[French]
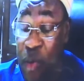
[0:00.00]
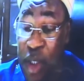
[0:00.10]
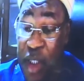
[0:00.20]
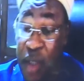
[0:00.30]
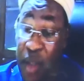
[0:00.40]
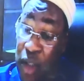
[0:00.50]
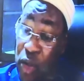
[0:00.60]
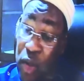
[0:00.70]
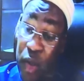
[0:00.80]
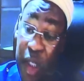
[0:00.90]
sur la
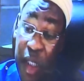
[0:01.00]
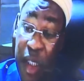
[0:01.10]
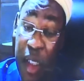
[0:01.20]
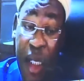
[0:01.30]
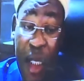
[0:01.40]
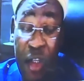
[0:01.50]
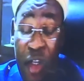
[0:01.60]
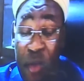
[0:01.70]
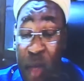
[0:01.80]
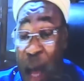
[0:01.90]
problématique de la
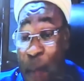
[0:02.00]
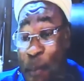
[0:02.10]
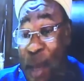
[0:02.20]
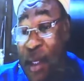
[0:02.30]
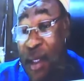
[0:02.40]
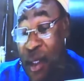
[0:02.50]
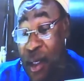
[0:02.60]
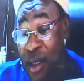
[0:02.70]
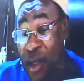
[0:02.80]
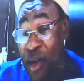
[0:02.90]
desserte en eau
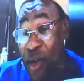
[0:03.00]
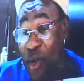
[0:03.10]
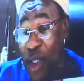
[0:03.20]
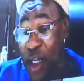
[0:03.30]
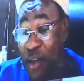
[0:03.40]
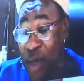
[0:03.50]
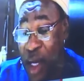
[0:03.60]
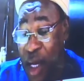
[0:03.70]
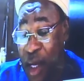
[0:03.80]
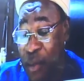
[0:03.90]
potable de la ville de
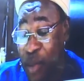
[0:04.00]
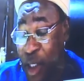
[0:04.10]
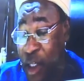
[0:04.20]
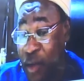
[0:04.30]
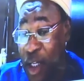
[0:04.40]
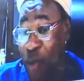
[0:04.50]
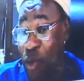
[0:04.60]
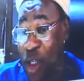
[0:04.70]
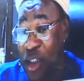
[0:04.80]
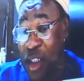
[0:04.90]
Cancan et des villes de
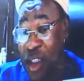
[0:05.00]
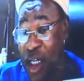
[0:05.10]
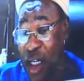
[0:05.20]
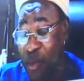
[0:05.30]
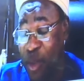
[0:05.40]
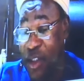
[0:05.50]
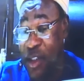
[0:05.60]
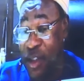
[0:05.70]
l'intérieur du pays,